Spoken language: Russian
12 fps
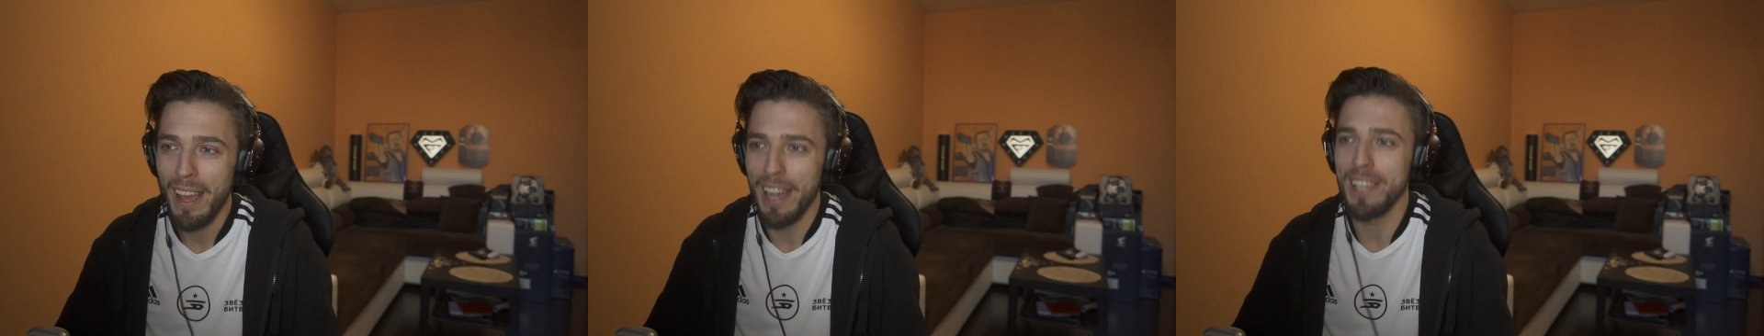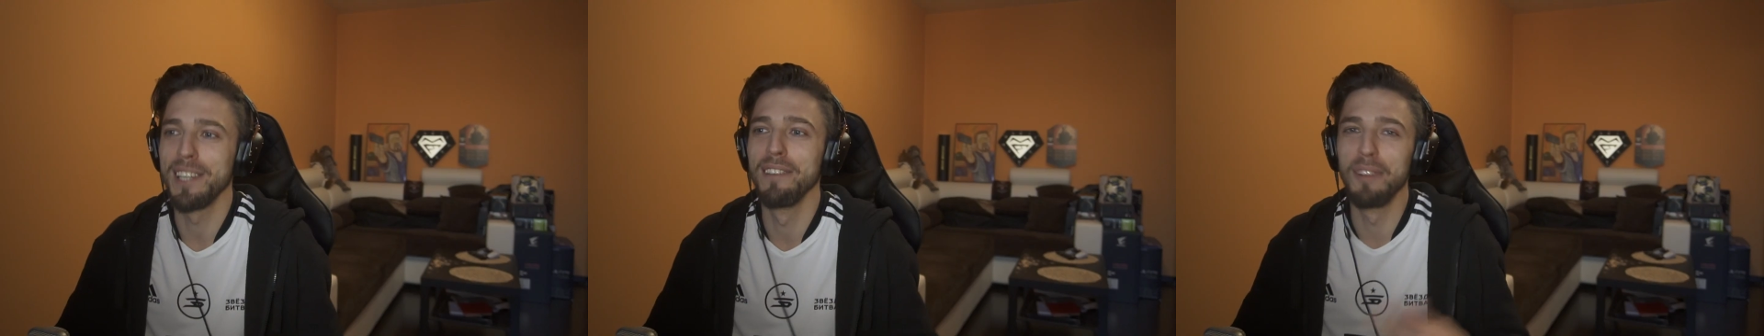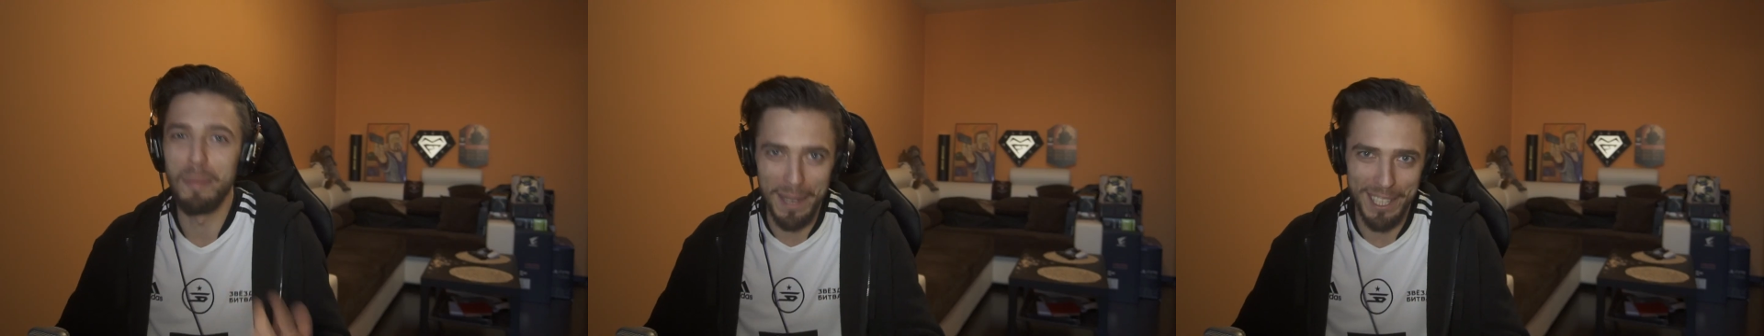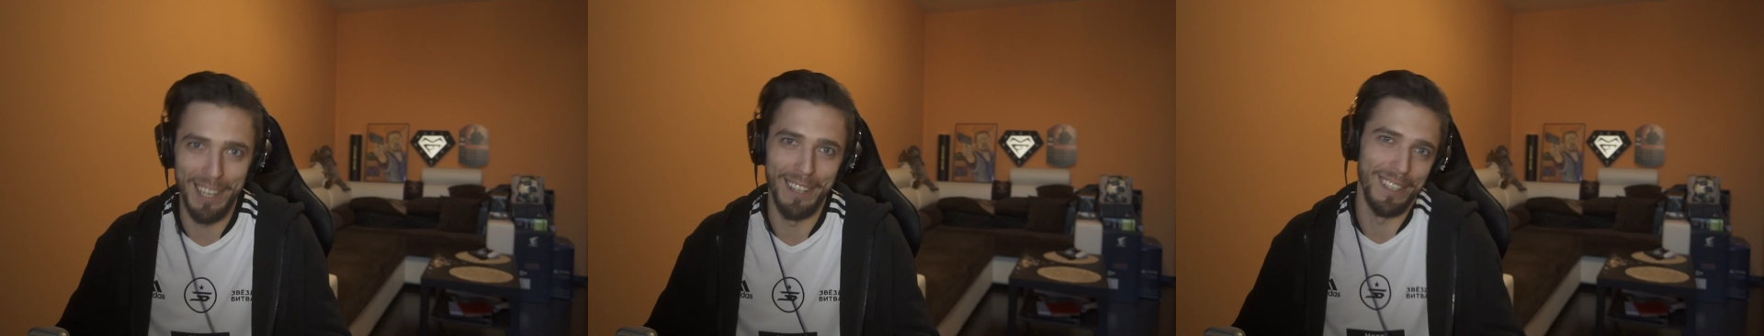А если вы
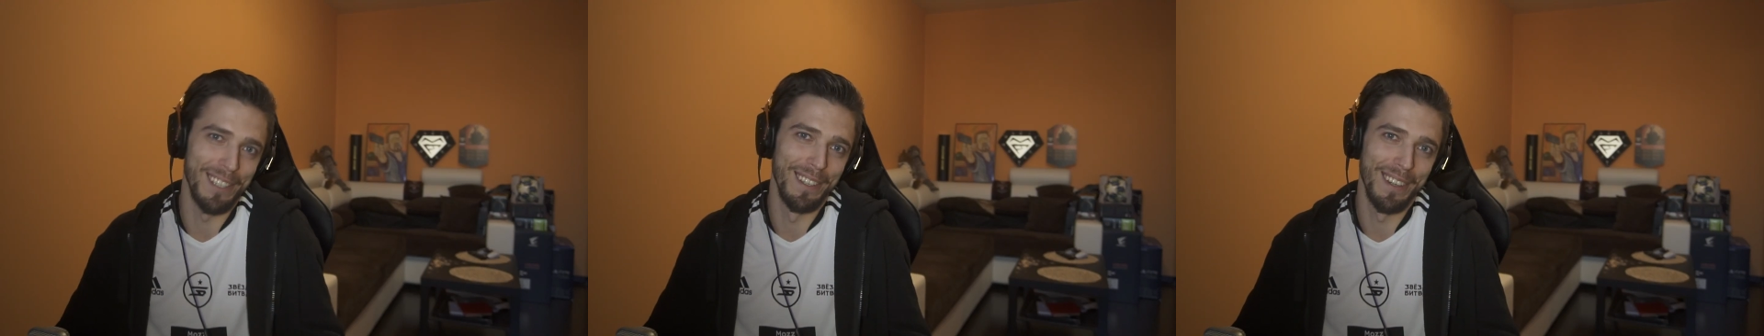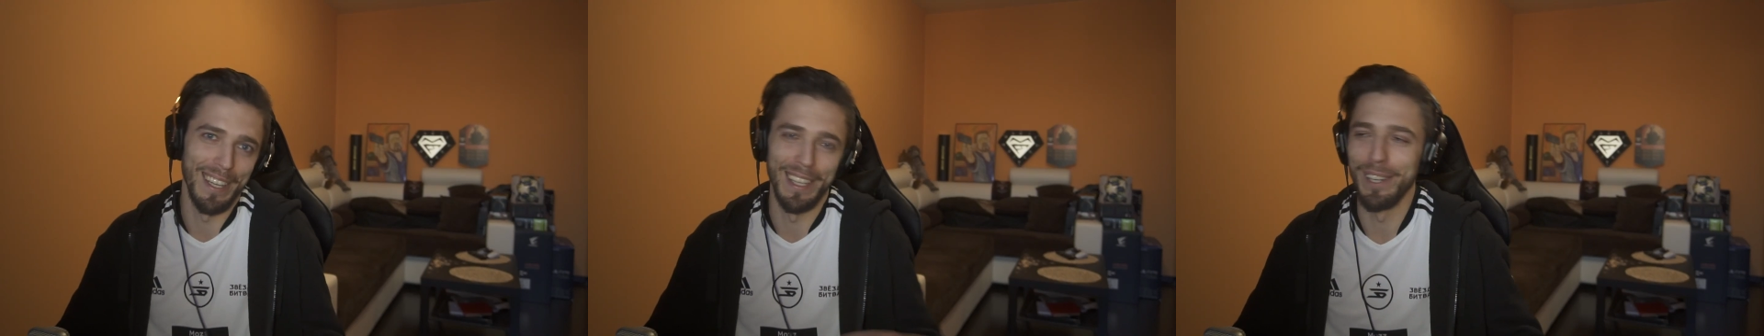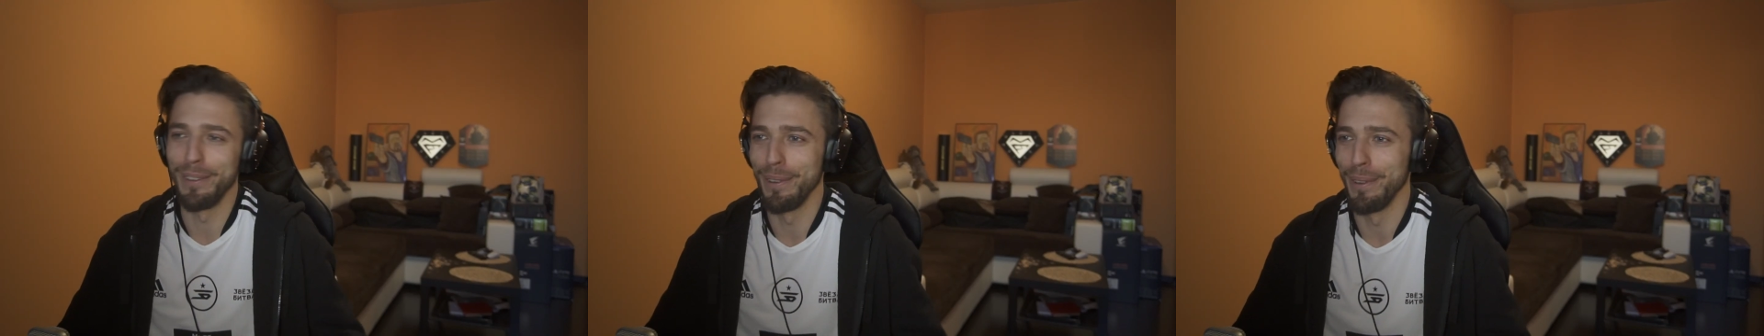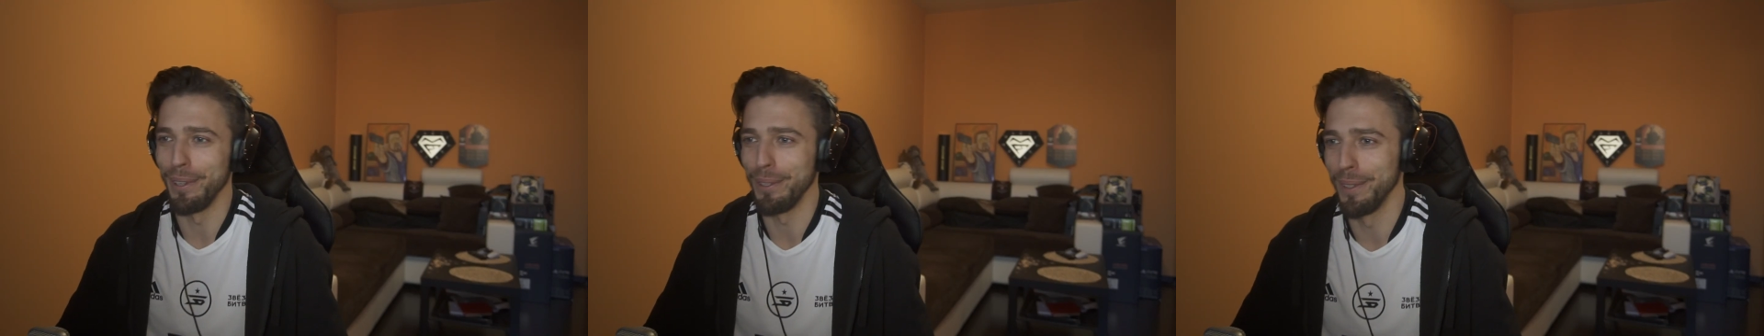поселитесь на канале у
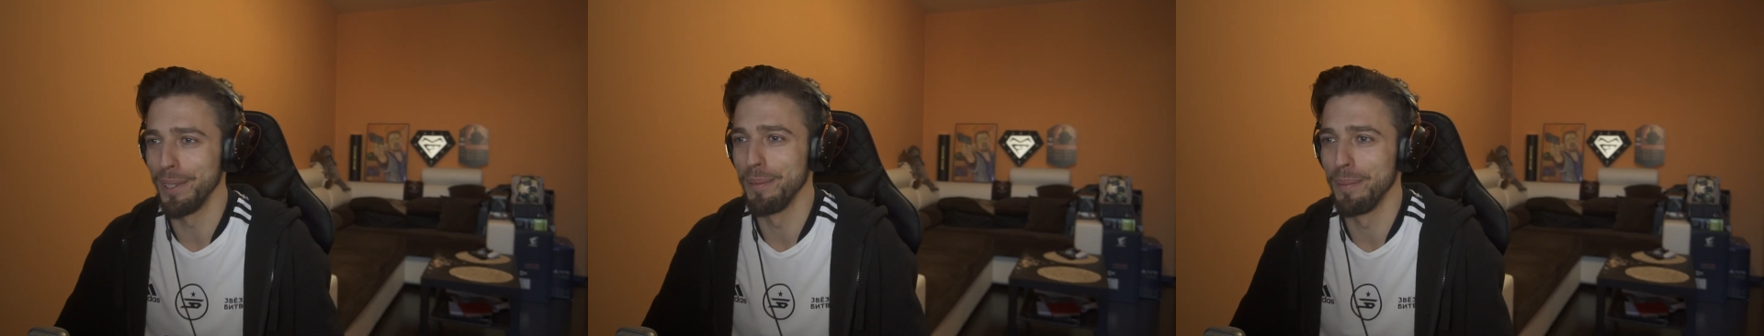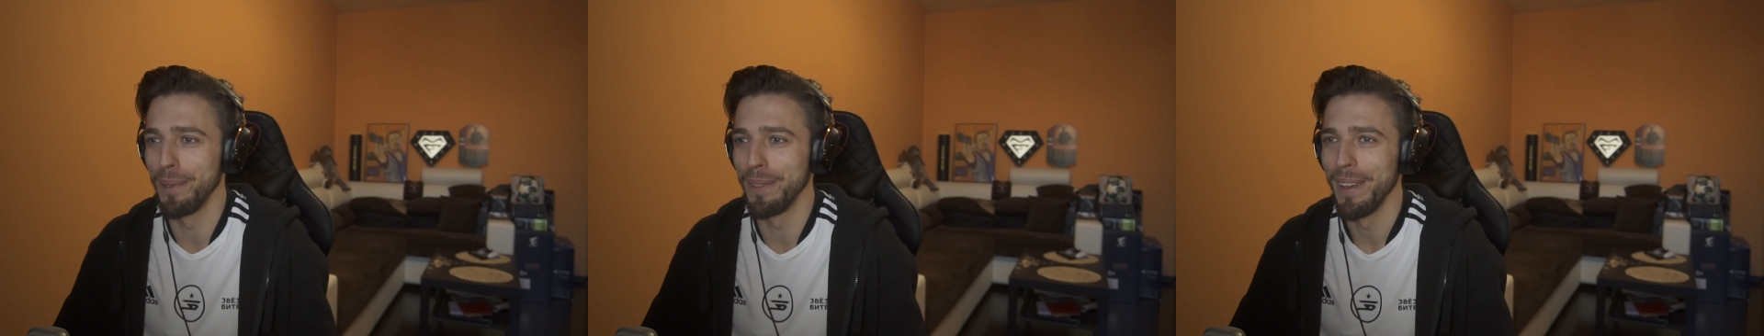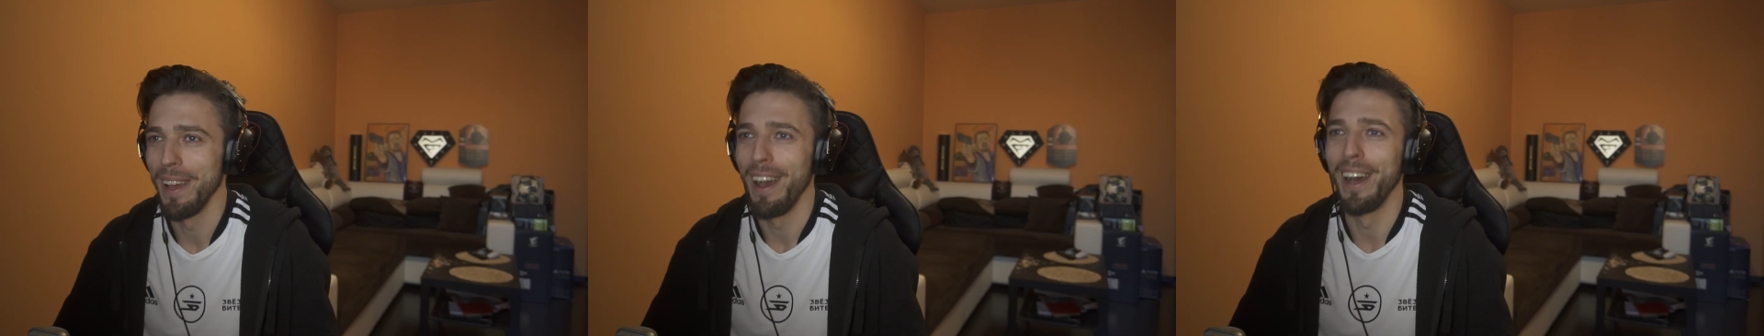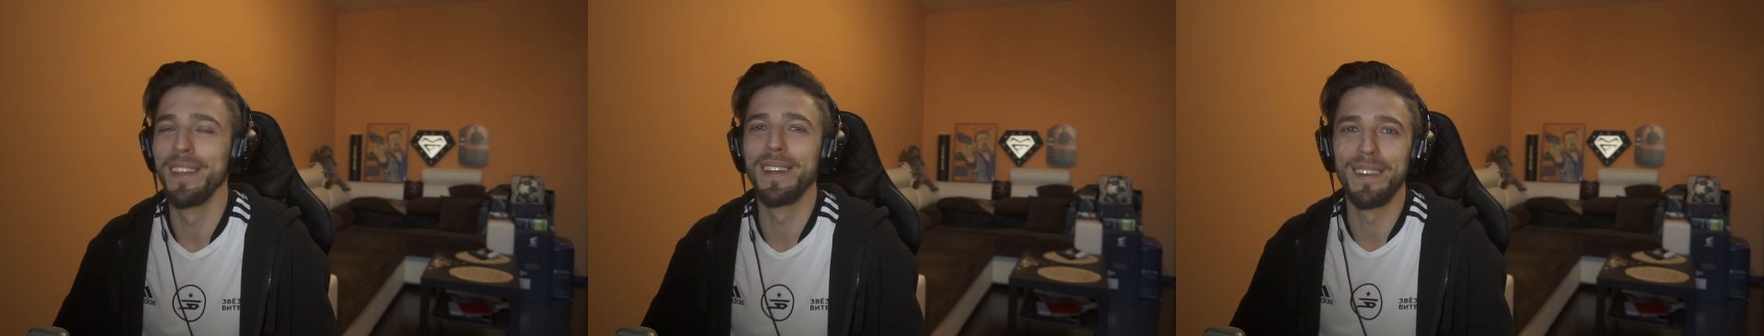Лехи, ну это будет
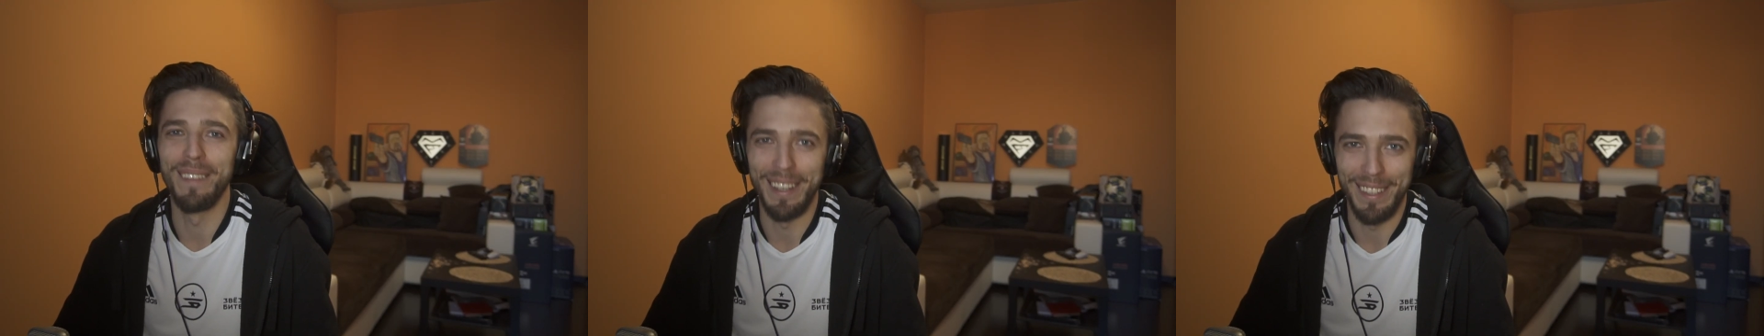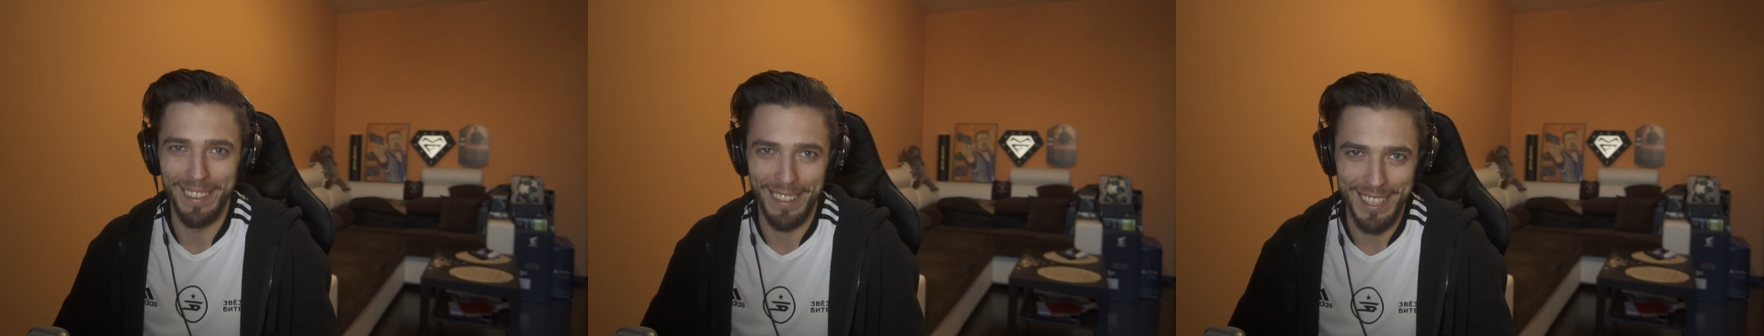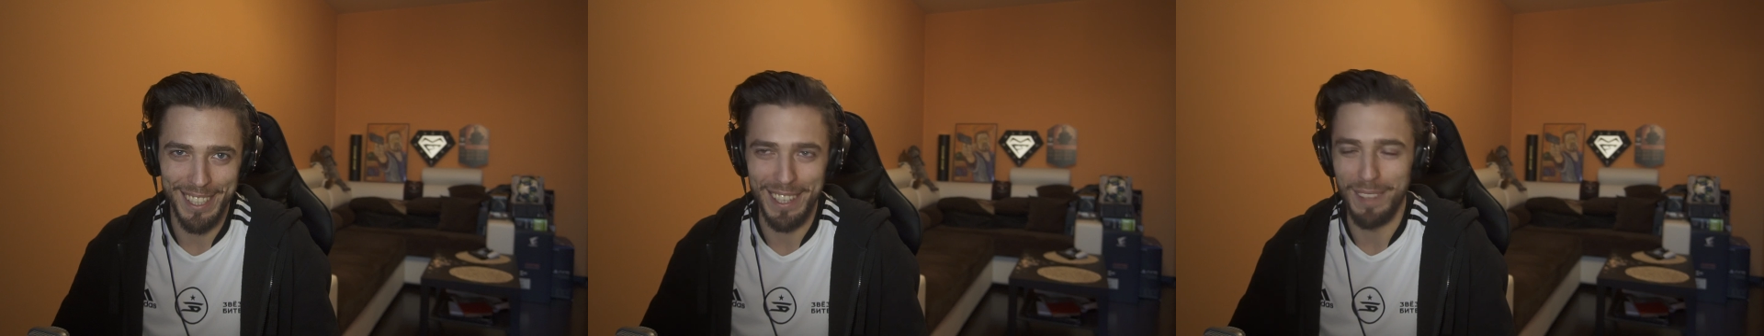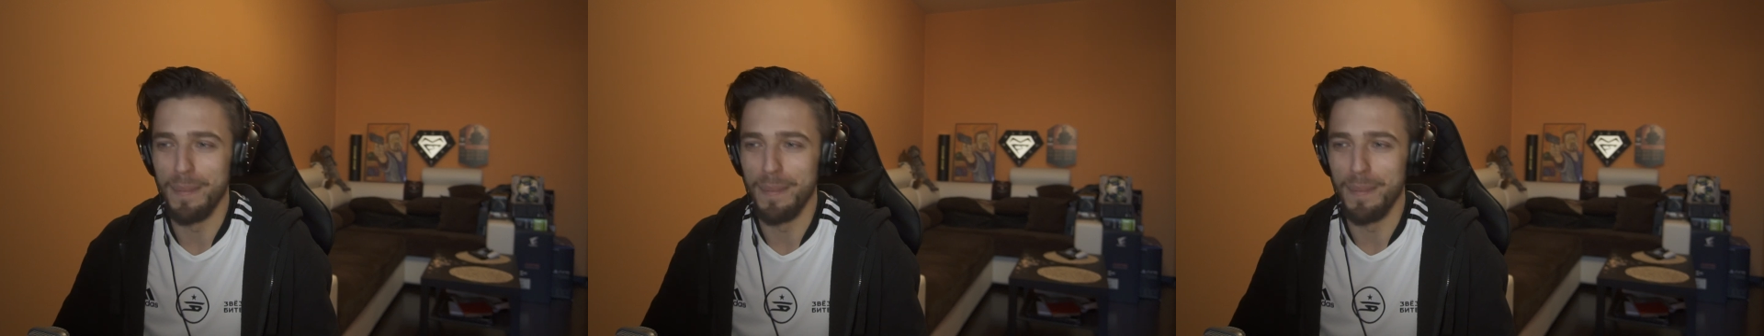адекватно, так сказать.